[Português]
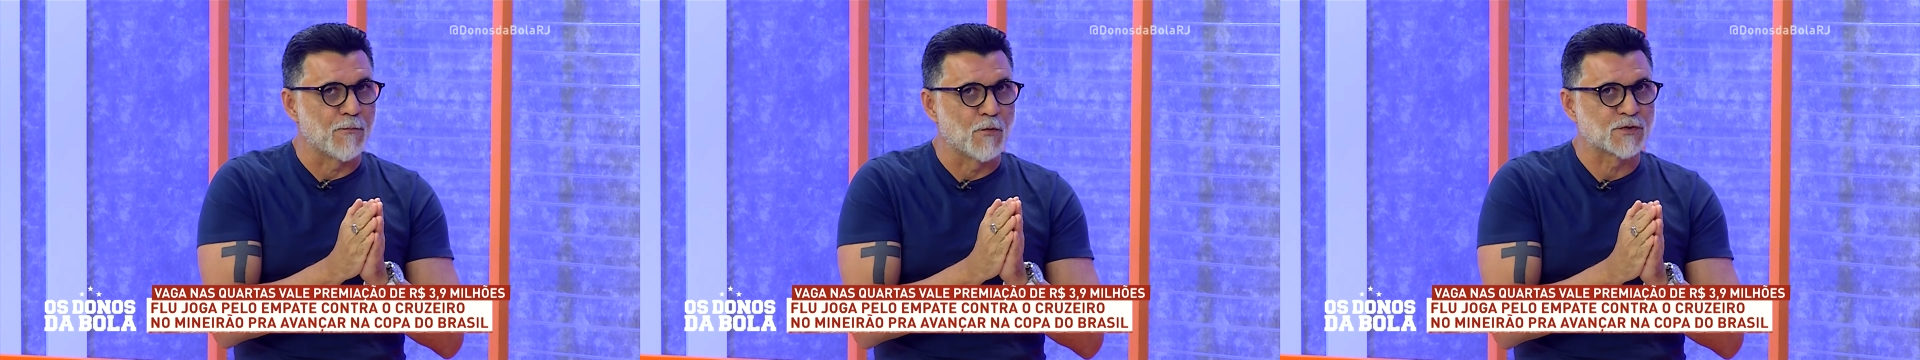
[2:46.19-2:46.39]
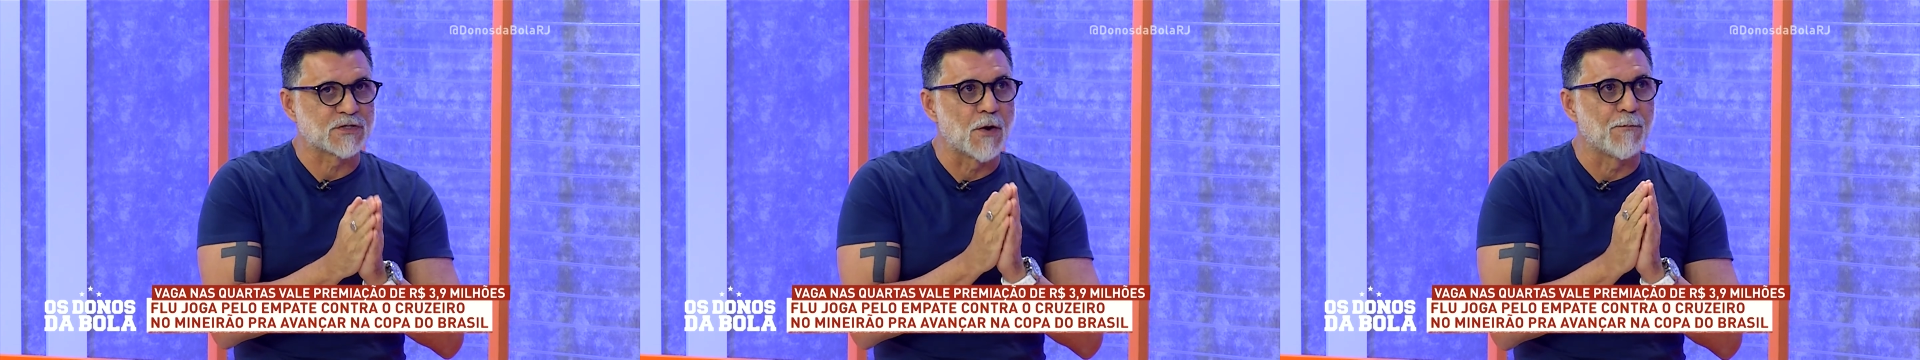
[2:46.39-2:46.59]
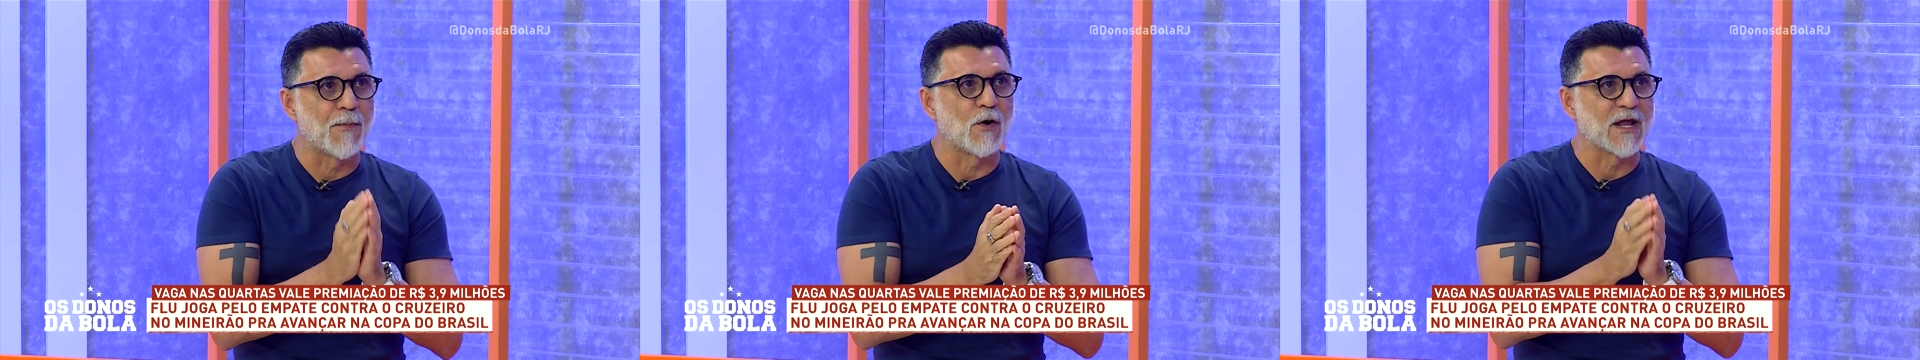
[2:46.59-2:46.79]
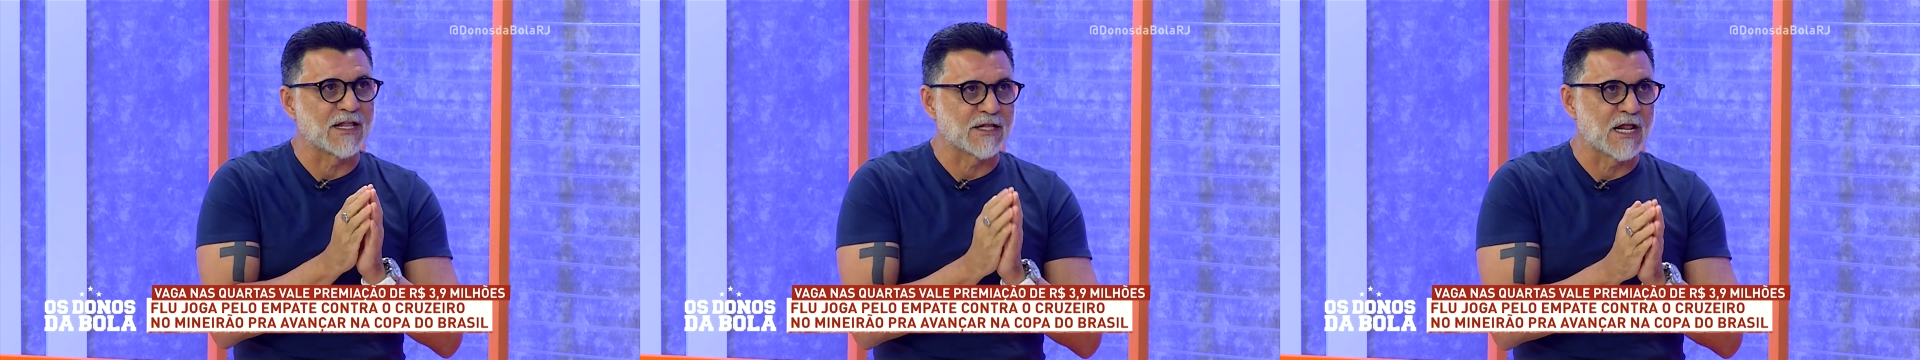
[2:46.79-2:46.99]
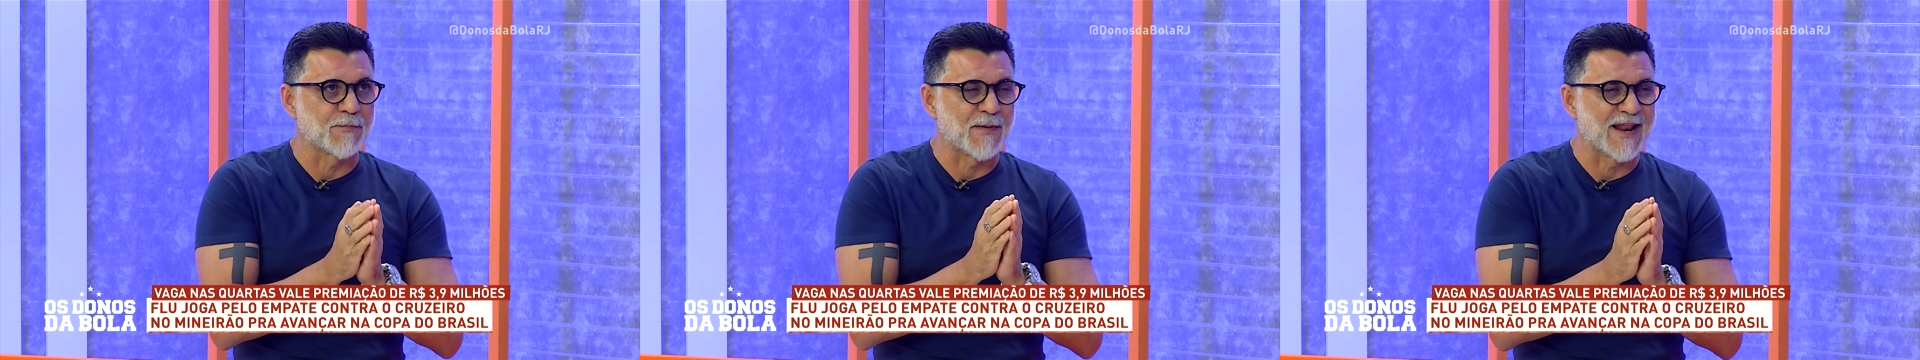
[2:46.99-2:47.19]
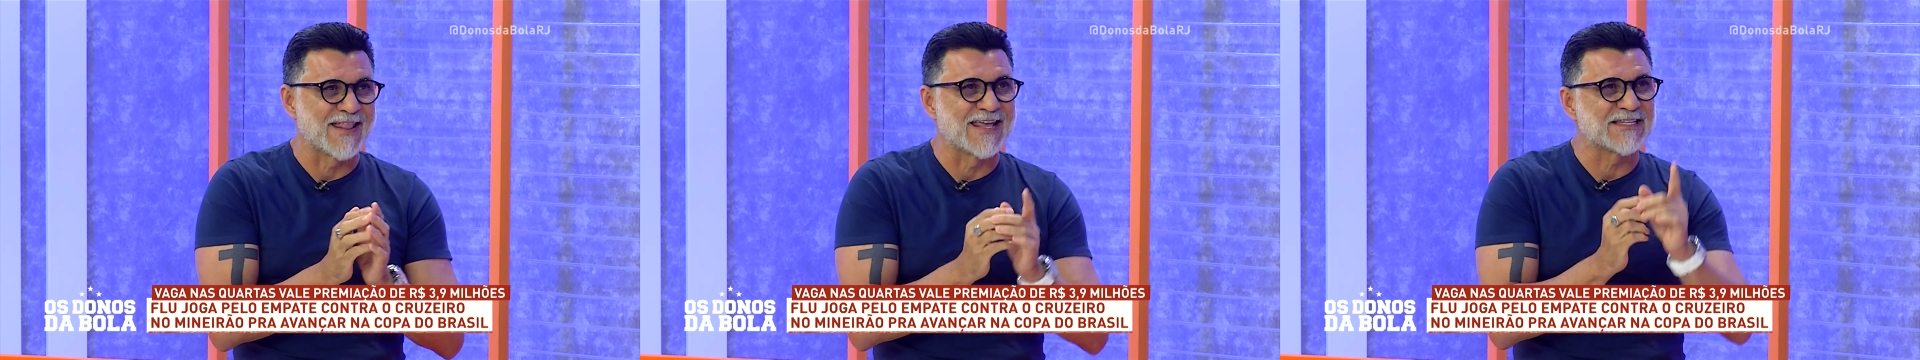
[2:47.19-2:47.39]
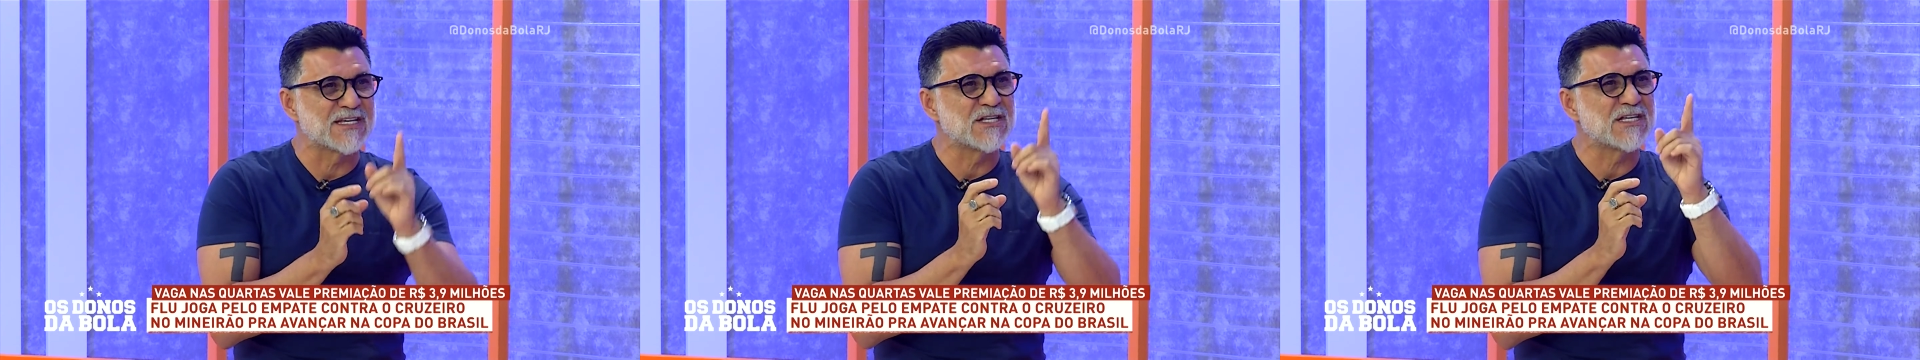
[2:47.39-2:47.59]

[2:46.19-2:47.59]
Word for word: o São Paulo e Atlético Paranaense,